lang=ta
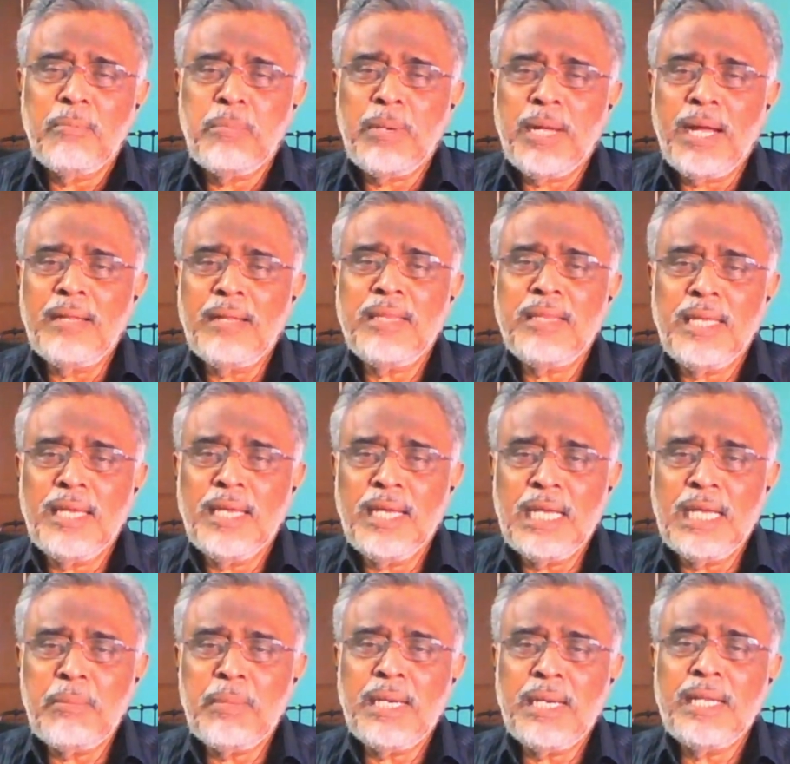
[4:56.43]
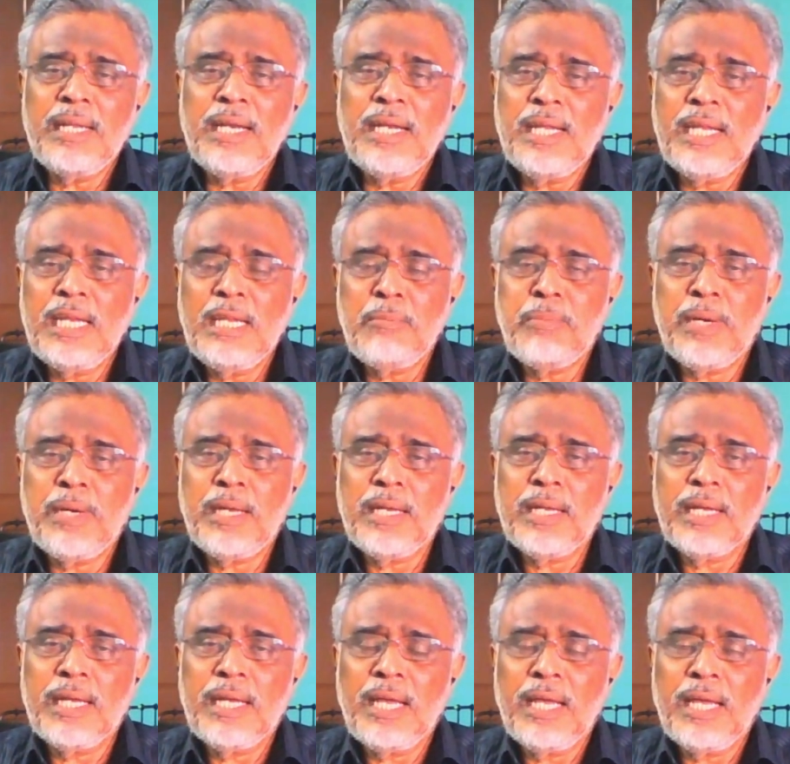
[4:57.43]
பார்த்த எங்க மனநிலை எண்ணி
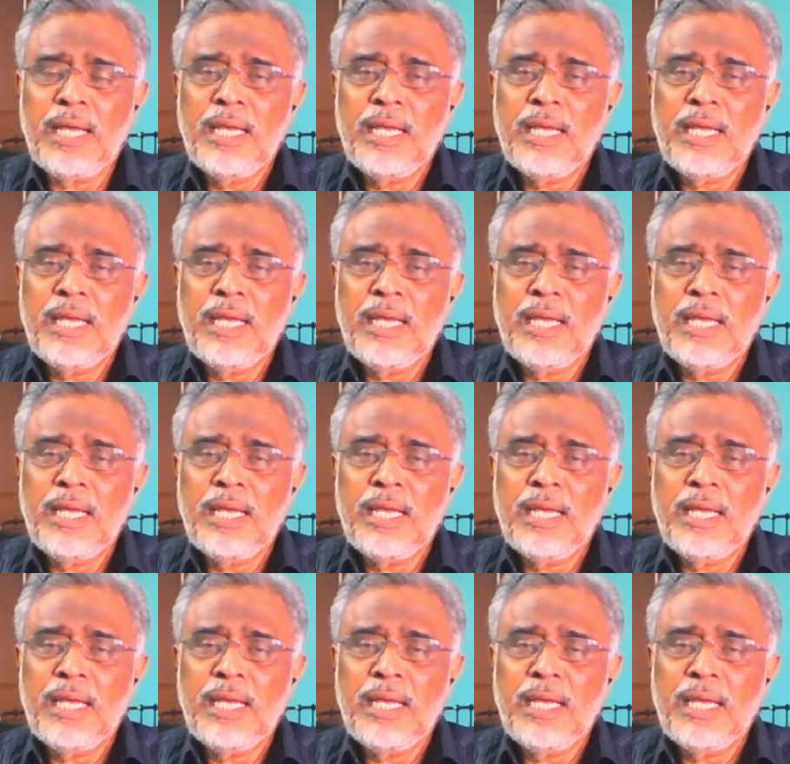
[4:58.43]
பாருங்க